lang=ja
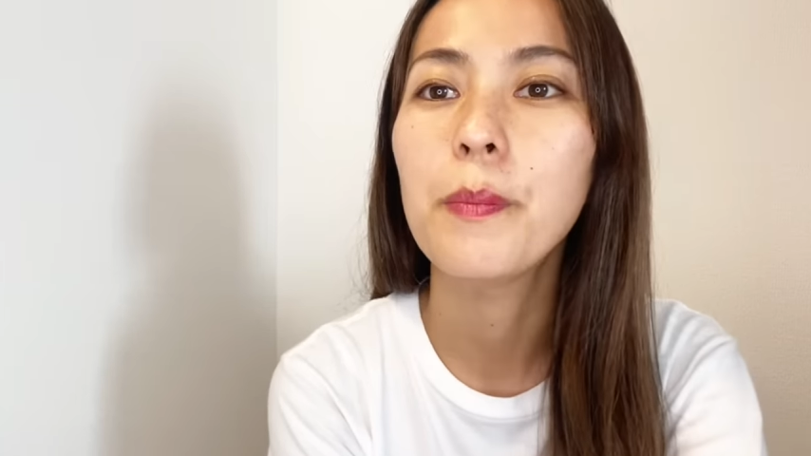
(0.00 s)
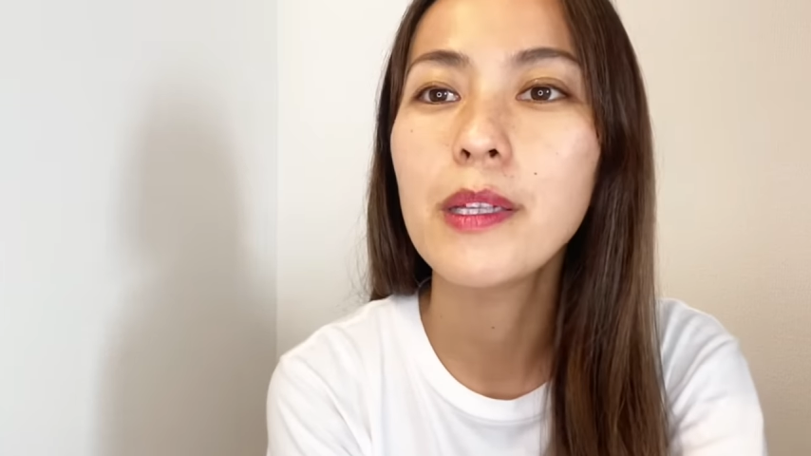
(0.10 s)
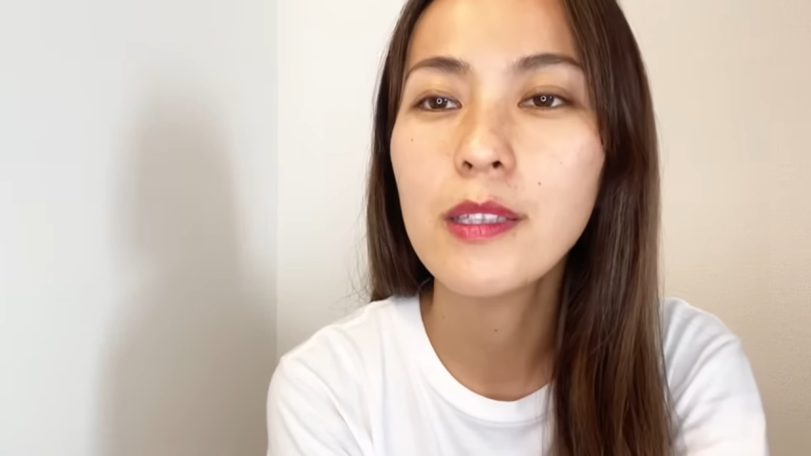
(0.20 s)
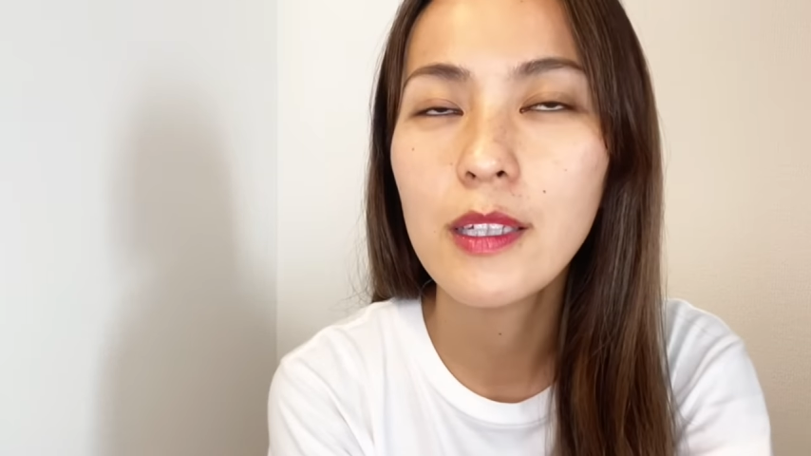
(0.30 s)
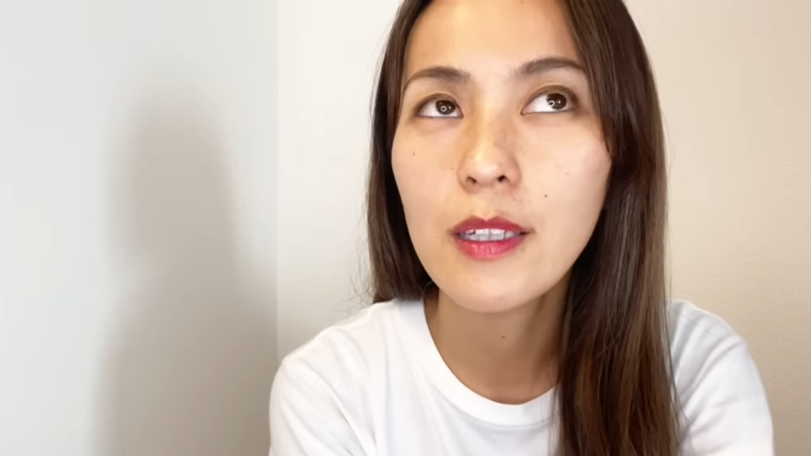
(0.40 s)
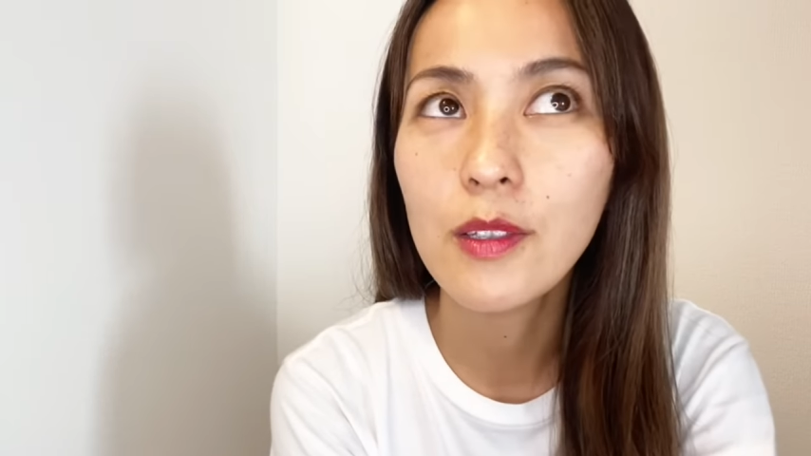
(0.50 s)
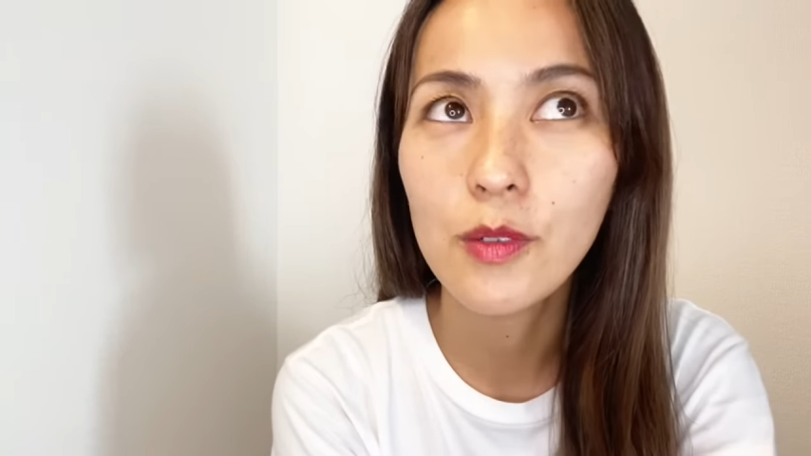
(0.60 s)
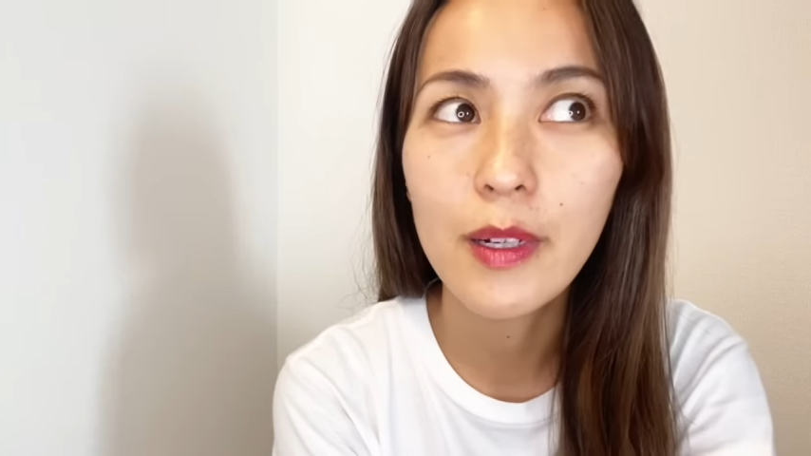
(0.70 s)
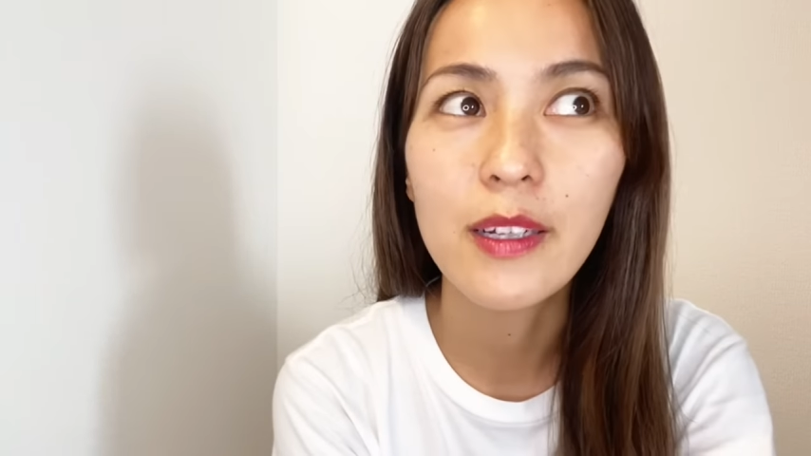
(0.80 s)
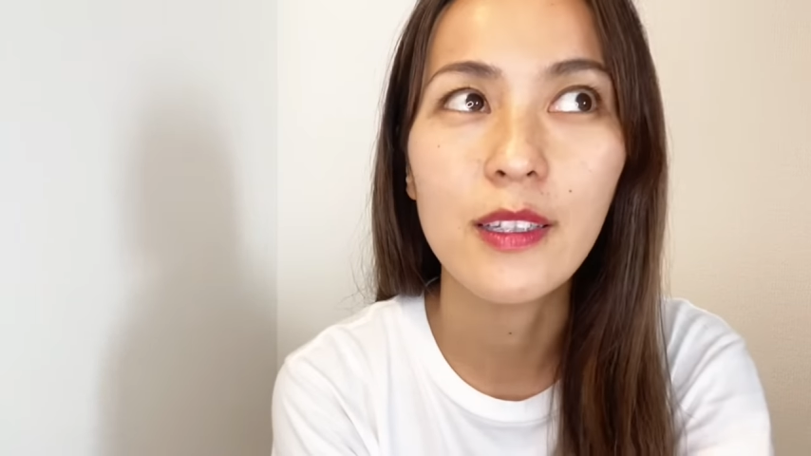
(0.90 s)
般的なの
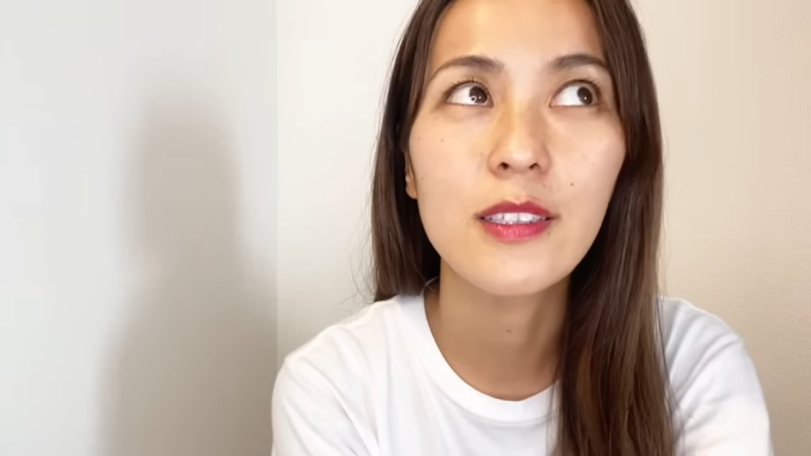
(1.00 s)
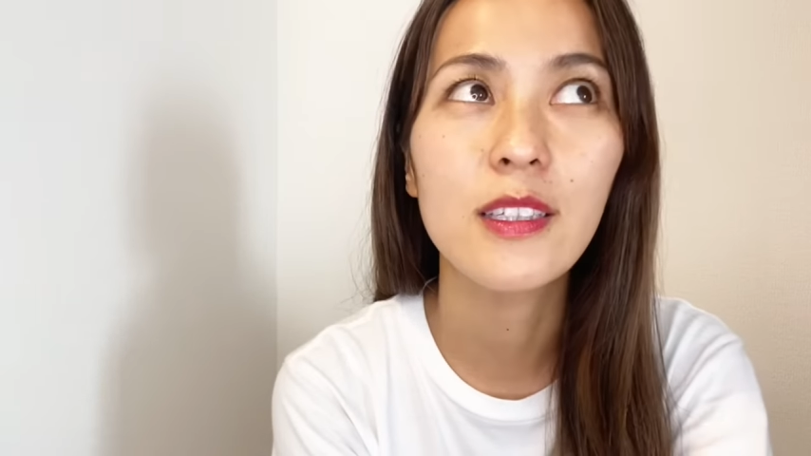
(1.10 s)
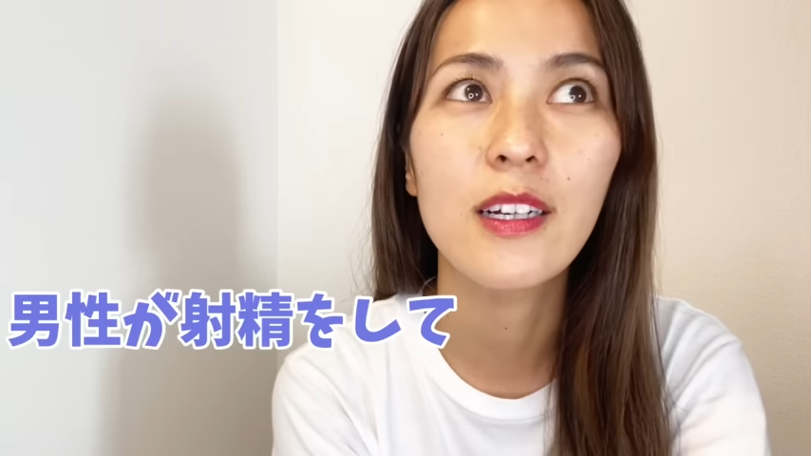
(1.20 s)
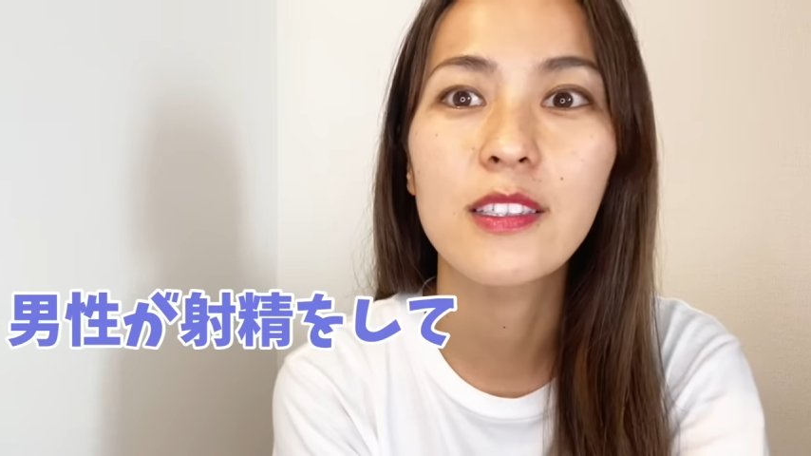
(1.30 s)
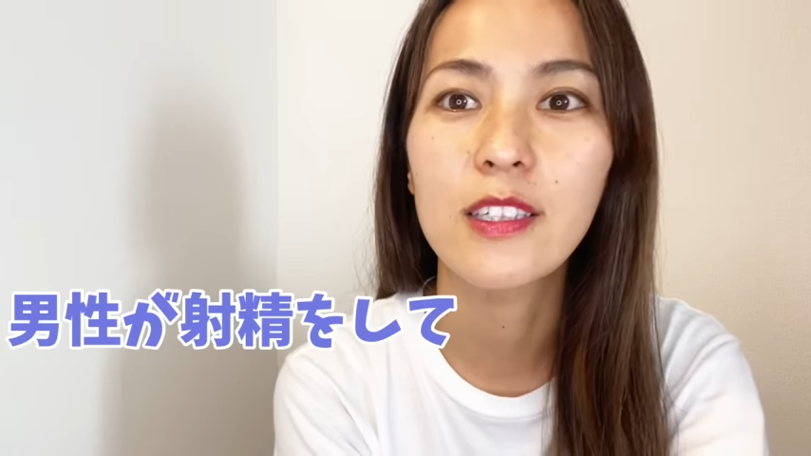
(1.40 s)
は男性が